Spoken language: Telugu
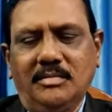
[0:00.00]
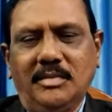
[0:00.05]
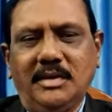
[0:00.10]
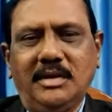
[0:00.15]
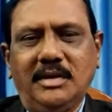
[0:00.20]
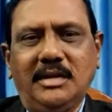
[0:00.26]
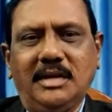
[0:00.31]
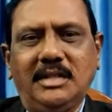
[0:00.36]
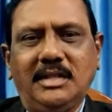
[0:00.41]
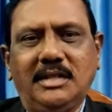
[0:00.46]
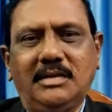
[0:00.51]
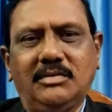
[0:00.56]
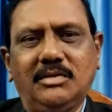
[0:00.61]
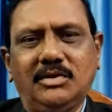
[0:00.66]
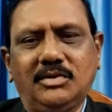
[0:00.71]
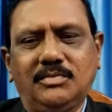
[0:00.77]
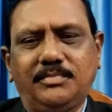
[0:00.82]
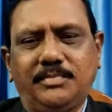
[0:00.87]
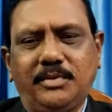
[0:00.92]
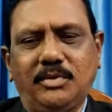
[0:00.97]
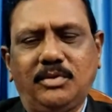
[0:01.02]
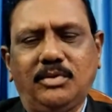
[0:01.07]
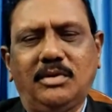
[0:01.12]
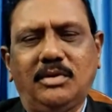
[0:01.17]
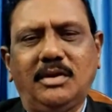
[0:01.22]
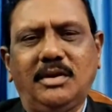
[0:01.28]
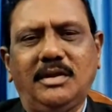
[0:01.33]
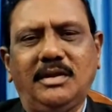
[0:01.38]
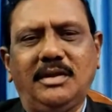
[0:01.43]
మరి అదేమో
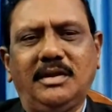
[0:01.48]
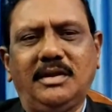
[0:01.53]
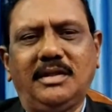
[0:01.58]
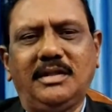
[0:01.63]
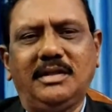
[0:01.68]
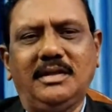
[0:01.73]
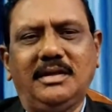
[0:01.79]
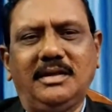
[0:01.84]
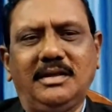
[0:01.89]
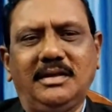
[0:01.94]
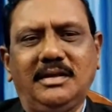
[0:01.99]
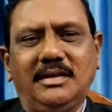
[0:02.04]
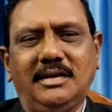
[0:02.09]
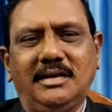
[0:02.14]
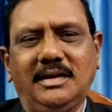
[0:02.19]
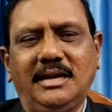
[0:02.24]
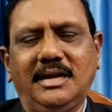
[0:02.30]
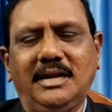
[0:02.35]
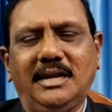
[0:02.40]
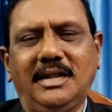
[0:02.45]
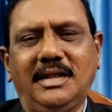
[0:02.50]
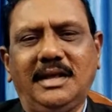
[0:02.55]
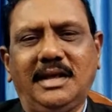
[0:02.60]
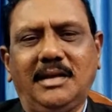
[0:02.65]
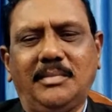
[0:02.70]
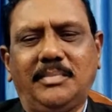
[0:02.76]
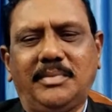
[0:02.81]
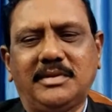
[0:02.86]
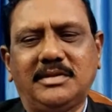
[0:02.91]
ప్యూర్లీ అది ఇండియా
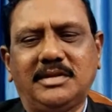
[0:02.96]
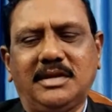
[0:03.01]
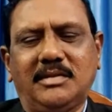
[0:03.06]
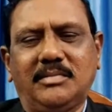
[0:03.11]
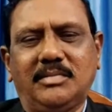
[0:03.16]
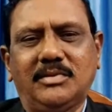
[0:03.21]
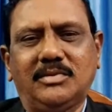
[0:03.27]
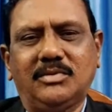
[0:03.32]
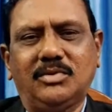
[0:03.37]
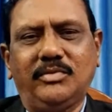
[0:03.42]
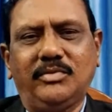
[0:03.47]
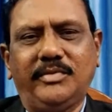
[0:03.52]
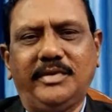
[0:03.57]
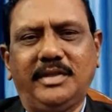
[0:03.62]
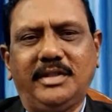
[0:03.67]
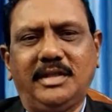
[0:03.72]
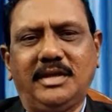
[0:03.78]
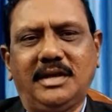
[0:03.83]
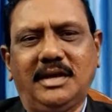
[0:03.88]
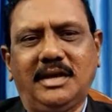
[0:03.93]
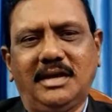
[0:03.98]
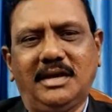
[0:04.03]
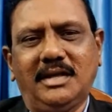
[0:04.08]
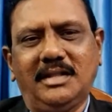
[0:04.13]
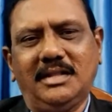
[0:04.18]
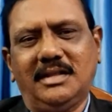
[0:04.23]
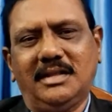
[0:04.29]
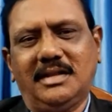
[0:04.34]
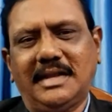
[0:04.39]
ప్రజాబంధు వేదిక
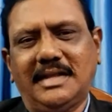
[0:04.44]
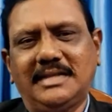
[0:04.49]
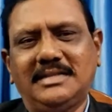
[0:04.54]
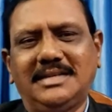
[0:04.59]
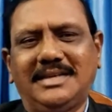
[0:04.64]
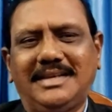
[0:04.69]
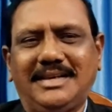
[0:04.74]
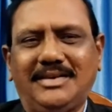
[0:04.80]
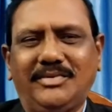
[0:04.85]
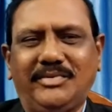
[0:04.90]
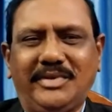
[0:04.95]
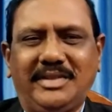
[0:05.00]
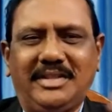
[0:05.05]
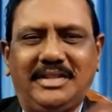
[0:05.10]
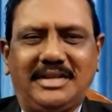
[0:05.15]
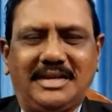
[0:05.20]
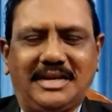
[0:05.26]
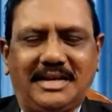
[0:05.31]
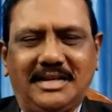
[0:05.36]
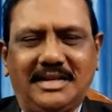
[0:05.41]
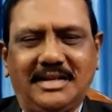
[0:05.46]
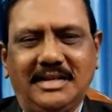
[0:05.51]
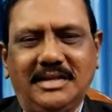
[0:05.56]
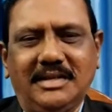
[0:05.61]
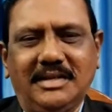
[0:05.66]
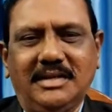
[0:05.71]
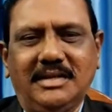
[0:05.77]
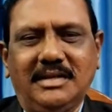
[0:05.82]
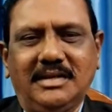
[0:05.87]
అది రాజకీయ వేదిక
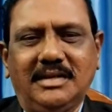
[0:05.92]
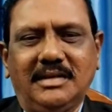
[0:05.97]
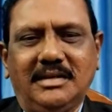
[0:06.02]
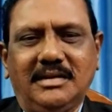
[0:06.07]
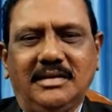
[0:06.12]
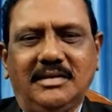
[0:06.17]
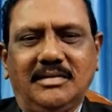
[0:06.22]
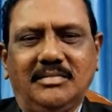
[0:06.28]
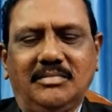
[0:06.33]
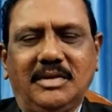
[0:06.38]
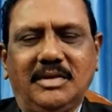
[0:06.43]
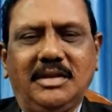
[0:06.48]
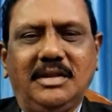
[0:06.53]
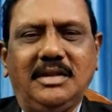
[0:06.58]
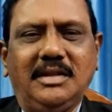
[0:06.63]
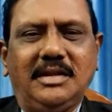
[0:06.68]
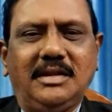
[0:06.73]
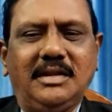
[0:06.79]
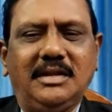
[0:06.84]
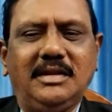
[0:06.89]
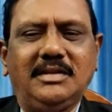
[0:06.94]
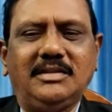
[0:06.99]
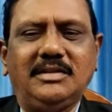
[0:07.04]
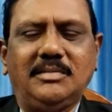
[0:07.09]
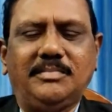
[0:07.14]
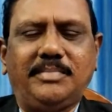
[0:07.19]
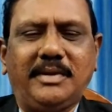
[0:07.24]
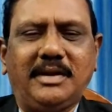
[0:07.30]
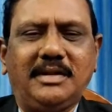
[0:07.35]
మరి ఎన్నని
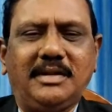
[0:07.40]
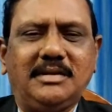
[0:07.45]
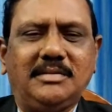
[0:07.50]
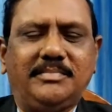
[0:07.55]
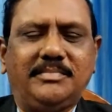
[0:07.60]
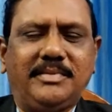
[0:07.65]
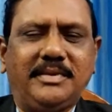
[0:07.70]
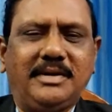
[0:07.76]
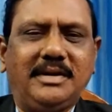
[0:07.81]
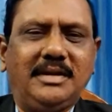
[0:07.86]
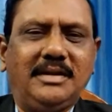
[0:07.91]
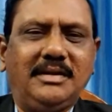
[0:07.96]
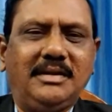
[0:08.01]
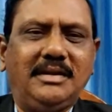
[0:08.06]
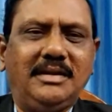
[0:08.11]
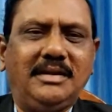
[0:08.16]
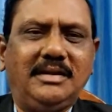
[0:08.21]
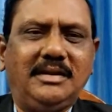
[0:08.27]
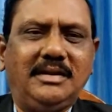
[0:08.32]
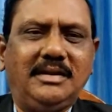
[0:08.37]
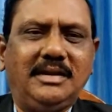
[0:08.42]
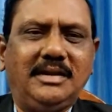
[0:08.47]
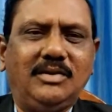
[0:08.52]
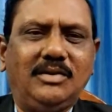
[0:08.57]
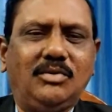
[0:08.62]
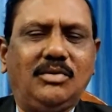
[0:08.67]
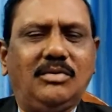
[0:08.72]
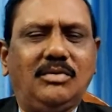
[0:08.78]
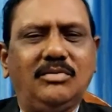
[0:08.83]
చెప్పాలి చెప్పండి
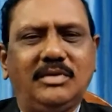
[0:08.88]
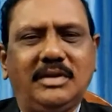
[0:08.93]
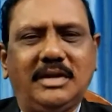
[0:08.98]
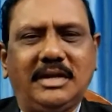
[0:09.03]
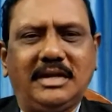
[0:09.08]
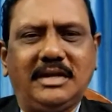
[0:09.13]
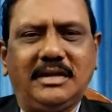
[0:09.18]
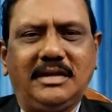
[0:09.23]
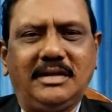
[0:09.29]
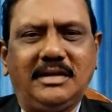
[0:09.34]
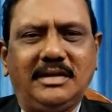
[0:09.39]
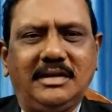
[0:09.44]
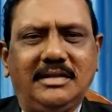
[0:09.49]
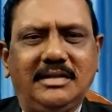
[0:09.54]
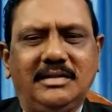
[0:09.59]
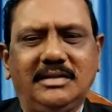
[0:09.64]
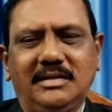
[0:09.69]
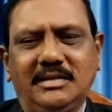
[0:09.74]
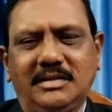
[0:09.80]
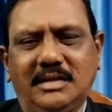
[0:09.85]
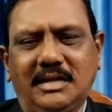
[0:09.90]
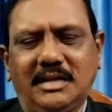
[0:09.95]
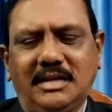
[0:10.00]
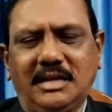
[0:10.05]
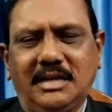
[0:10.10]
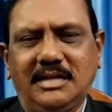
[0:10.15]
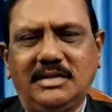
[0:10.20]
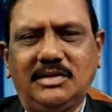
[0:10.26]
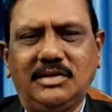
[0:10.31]
ఎన్నో ఉన్నాయి ఇది ఇలా
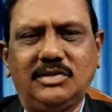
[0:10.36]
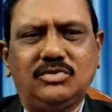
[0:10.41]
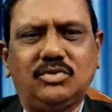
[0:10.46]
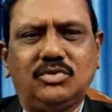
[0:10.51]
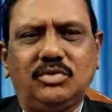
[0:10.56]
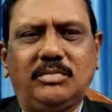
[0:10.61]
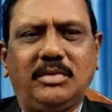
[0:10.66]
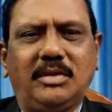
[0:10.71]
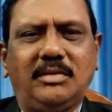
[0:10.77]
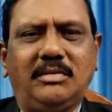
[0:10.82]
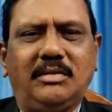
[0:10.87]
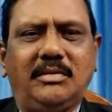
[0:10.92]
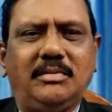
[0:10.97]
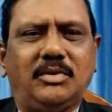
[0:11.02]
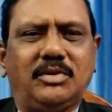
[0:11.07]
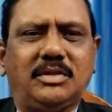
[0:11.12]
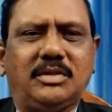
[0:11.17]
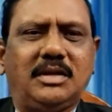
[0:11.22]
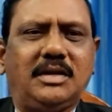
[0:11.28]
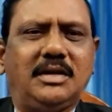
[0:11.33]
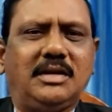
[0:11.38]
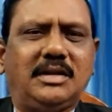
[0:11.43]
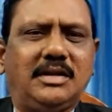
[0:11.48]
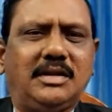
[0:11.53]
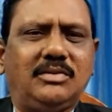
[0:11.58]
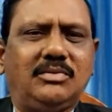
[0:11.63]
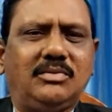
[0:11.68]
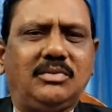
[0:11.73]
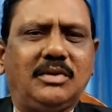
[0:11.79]
ఇలా చేస్తూ మేమేమి
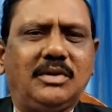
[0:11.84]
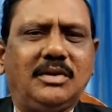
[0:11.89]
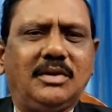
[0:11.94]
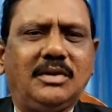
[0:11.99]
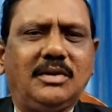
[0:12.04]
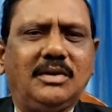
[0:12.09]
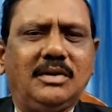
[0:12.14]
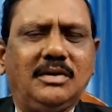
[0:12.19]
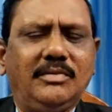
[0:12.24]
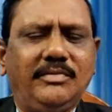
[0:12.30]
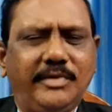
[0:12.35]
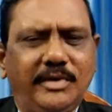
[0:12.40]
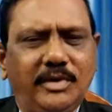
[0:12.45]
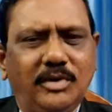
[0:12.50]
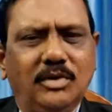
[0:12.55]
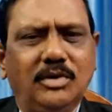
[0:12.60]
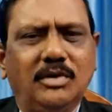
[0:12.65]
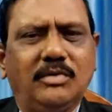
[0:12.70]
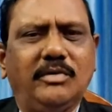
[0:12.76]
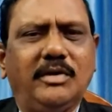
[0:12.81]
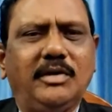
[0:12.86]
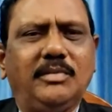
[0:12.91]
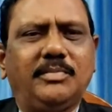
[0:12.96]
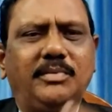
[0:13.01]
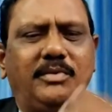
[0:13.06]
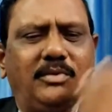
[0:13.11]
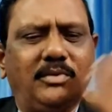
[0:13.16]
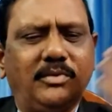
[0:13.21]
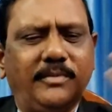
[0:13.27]
వదలట్లేదు వేరొక
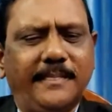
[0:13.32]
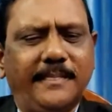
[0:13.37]
వైపు